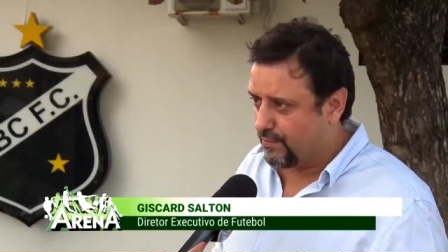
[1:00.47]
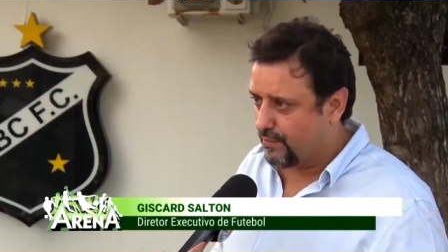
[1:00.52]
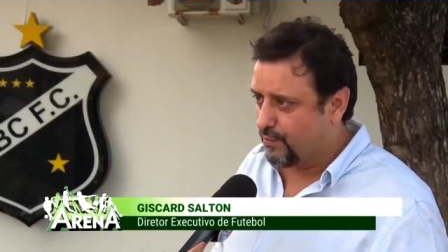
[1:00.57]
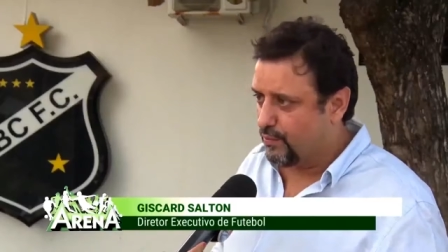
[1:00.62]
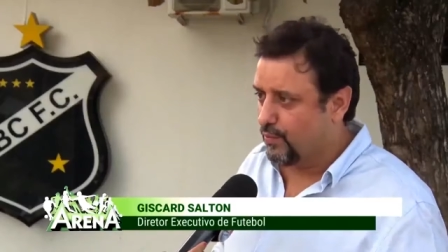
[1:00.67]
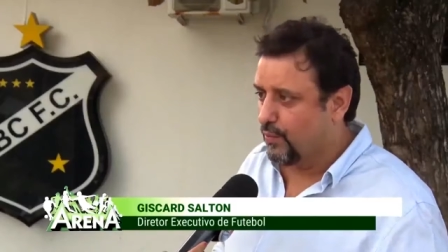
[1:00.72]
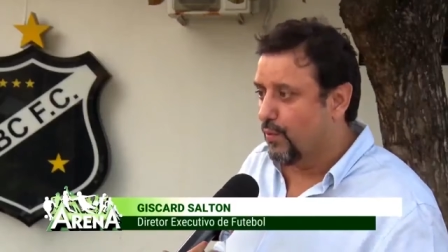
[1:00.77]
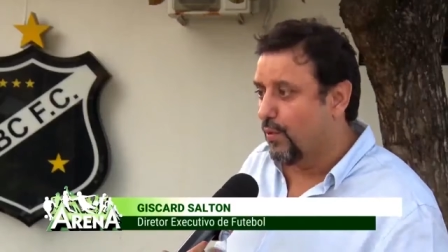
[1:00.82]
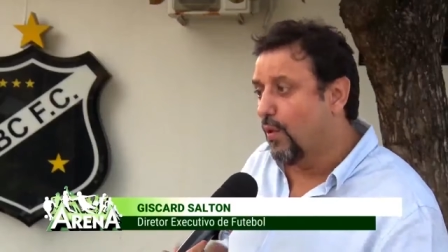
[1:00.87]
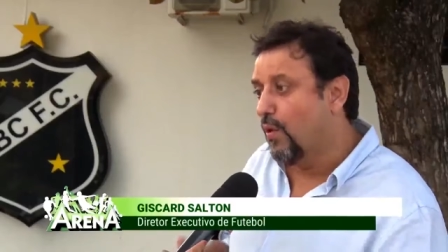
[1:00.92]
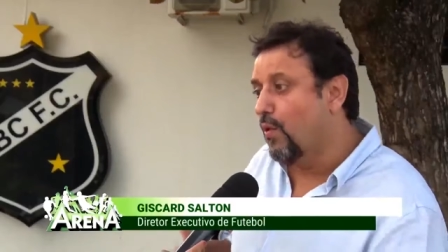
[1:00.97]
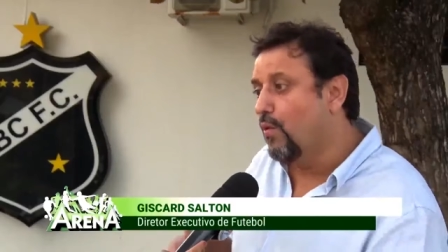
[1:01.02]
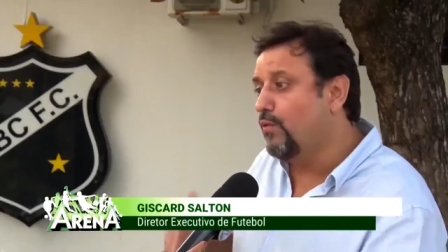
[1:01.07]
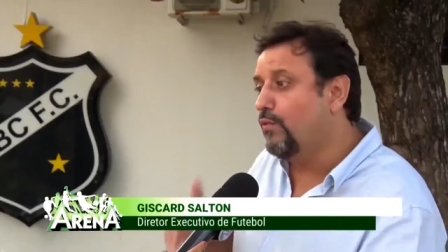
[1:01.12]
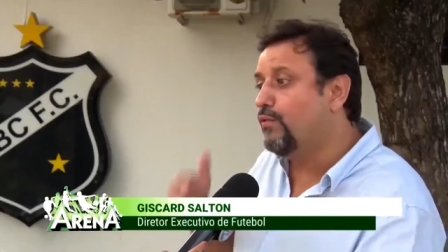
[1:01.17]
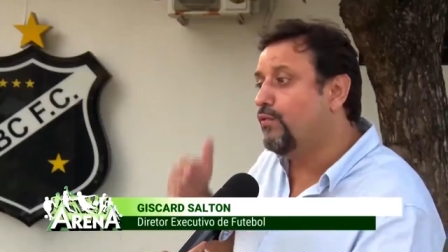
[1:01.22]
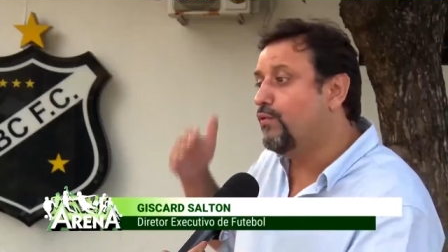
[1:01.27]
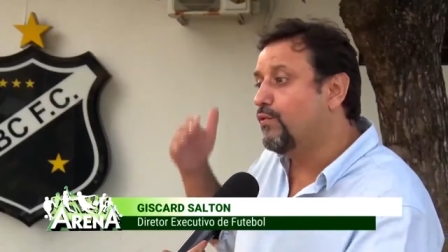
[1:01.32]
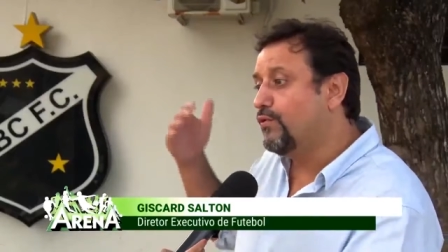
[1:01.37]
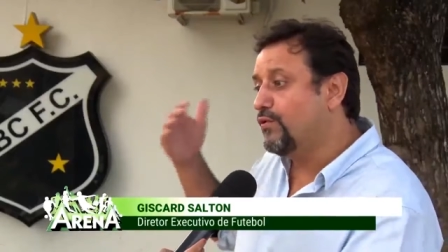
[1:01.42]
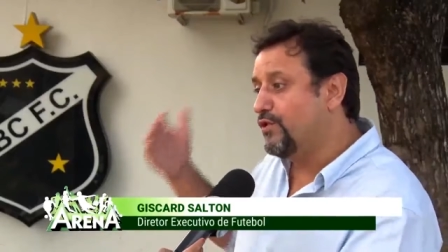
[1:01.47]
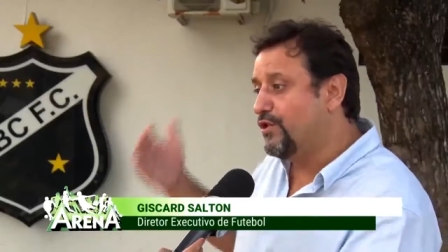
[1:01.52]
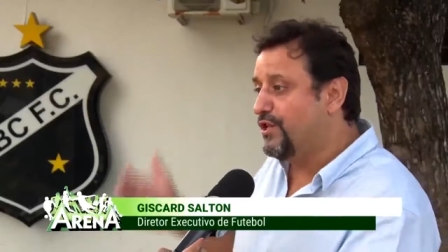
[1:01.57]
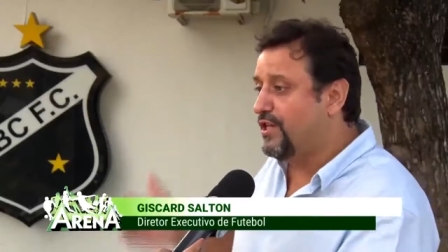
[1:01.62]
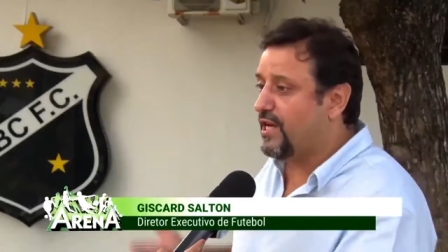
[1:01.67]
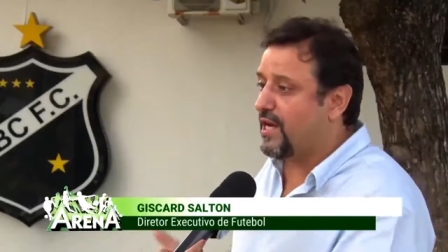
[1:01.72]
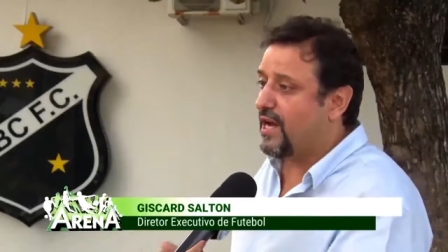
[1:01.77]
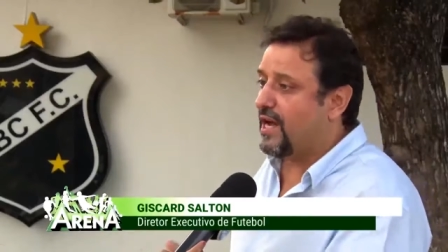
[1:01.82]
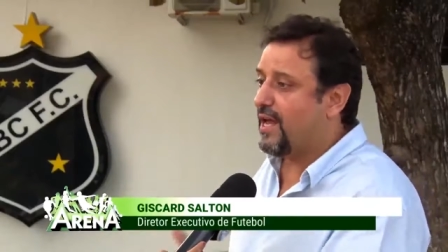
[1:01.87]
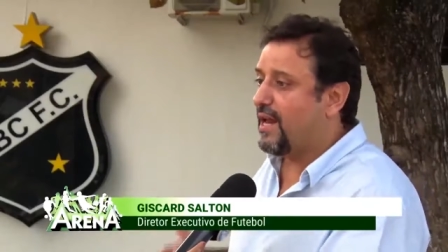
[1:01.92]
No outro
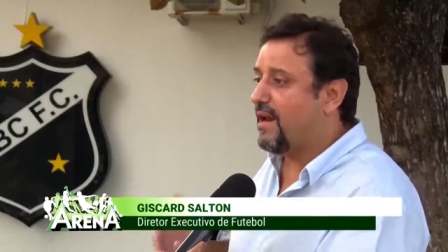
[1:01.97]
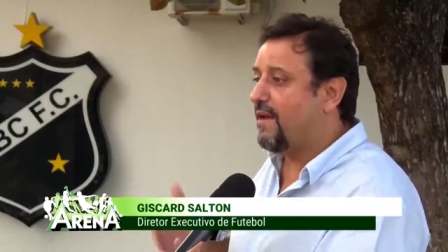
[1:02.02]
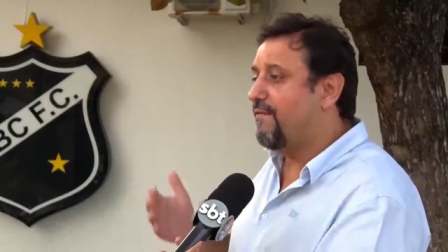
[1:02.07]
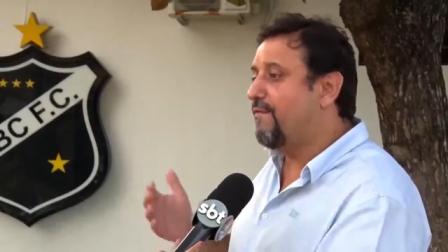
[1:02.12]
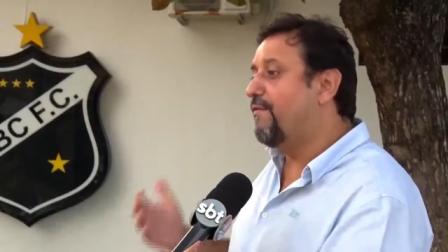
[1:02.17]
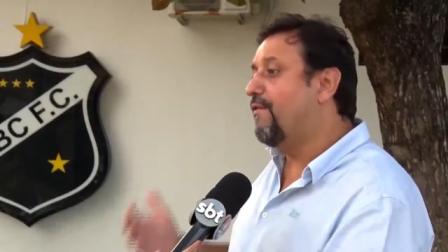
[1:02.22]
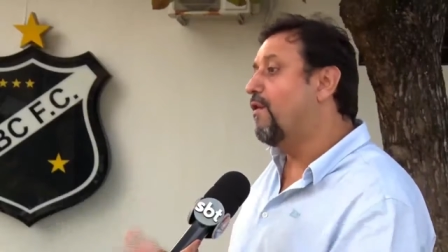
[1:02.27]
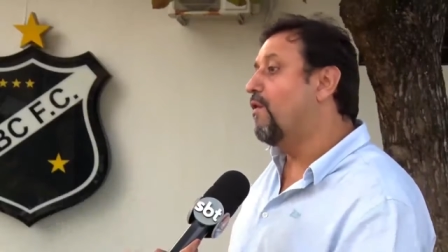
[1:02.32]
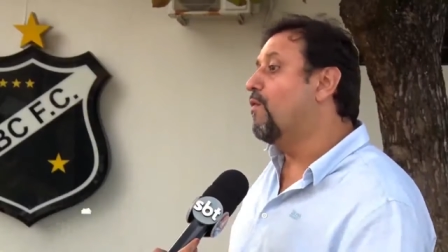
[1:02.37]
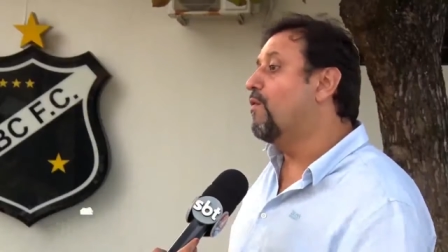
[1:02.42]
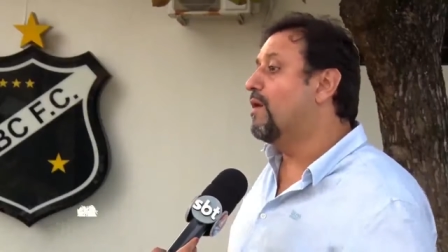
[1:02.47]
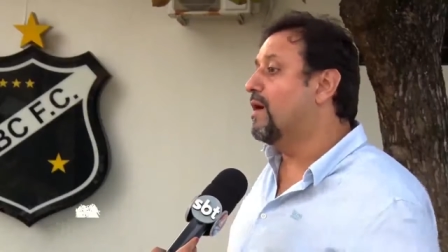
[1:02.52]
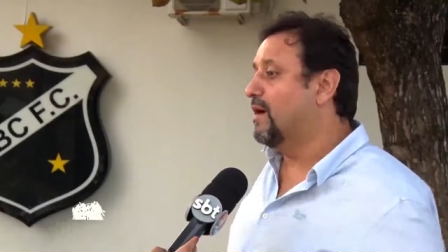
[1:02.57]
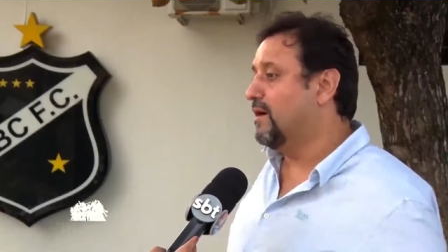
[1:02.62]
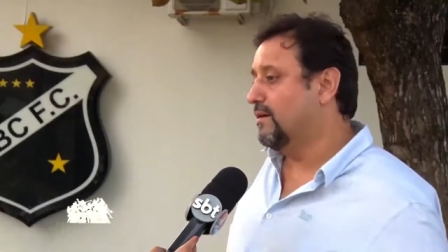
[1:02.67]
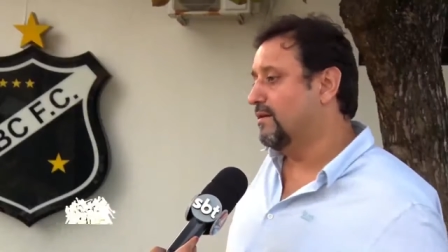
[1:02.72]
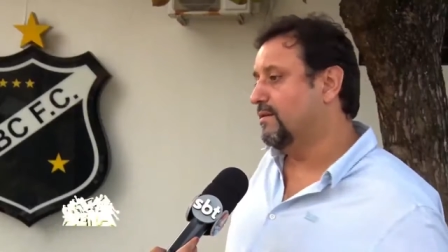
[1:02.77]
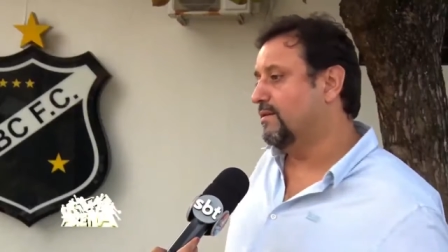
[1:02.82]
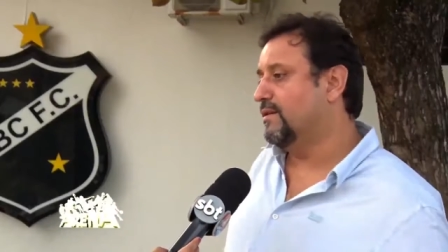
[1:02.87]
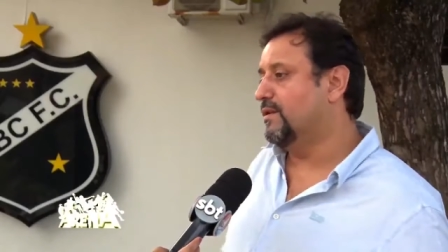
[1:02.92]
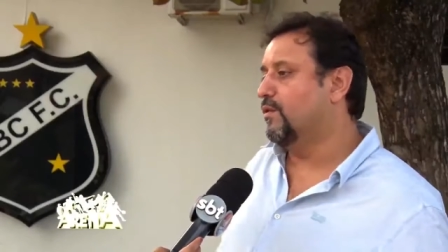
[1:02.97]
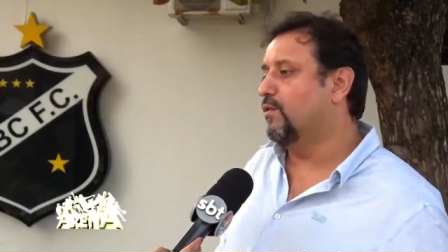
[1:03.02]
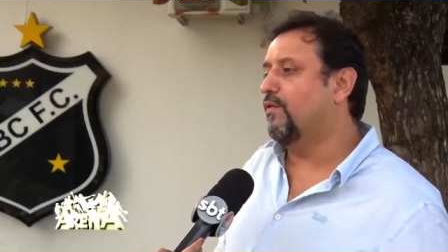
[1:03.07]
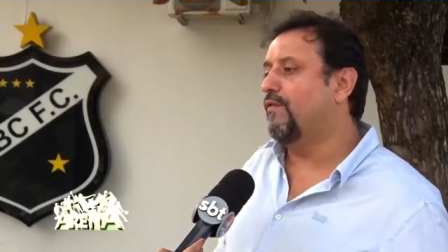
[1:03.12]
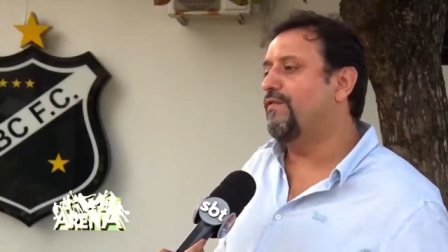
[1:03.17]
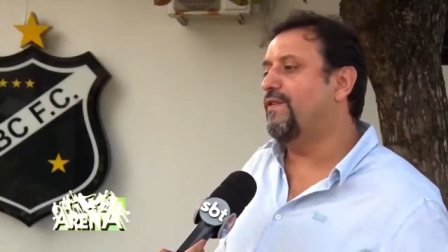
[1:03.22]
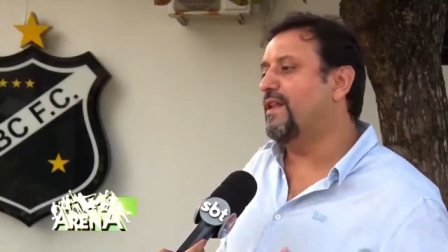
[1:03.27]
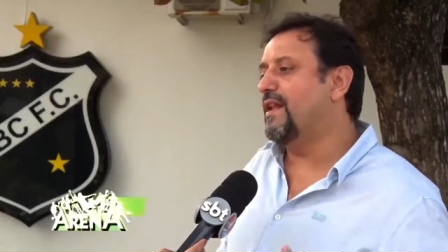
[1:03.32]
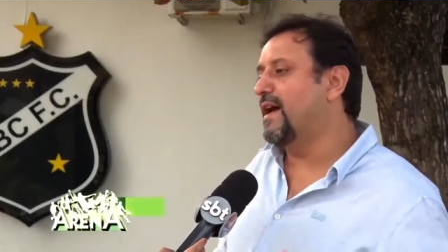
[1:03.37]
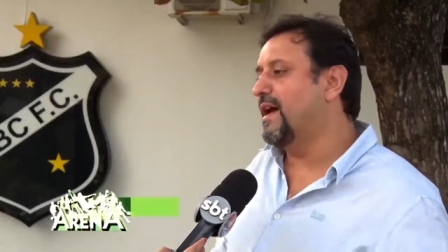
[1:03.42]
dia era folga, não
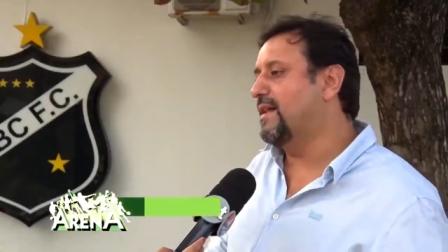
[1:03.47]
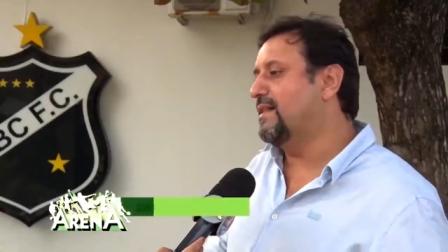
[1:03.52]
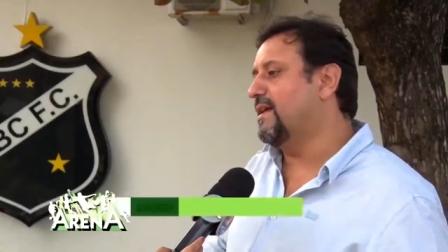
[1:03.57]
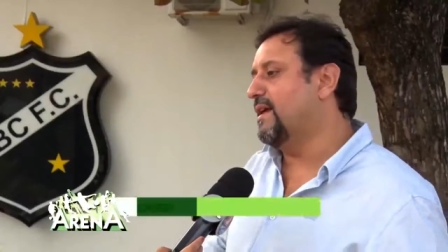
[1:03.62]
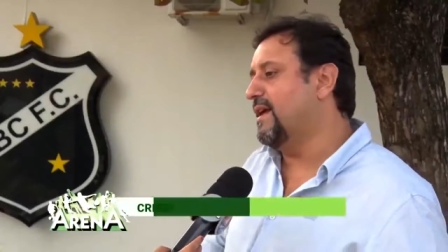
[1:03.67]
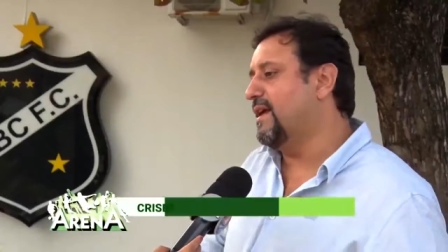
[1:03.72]
houve nada